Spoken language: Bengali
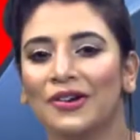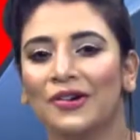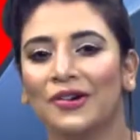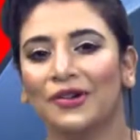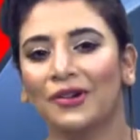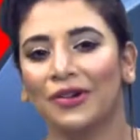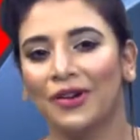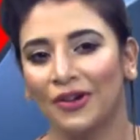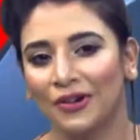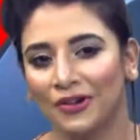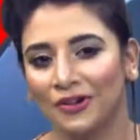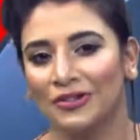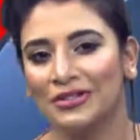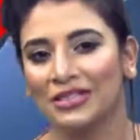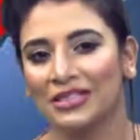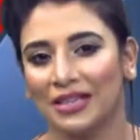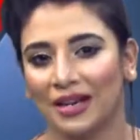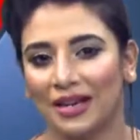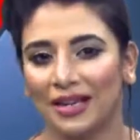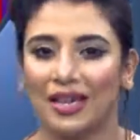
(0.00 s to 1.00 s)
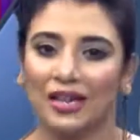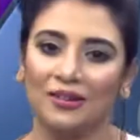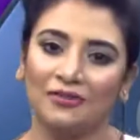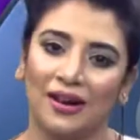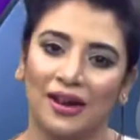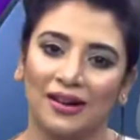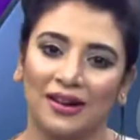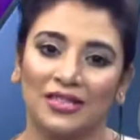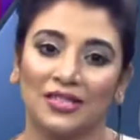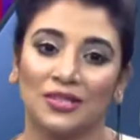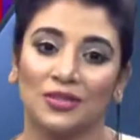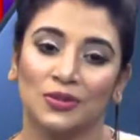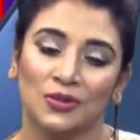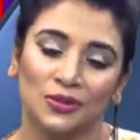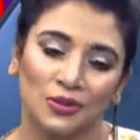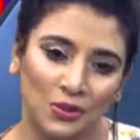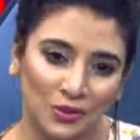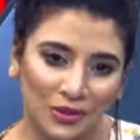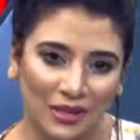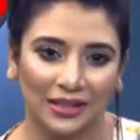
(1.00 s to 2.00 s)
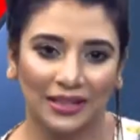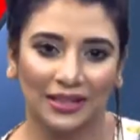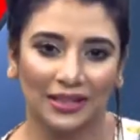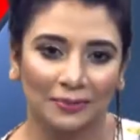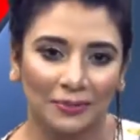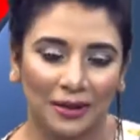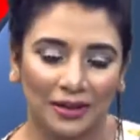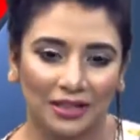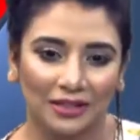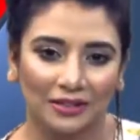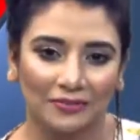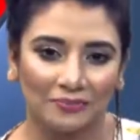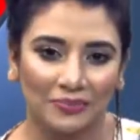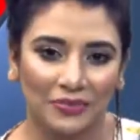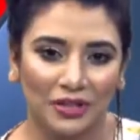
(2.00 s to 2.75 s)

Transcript: কোনো লক্ষণ ছাড়াই এই ভাইরাস ছড়িয়ে দিতে পারেন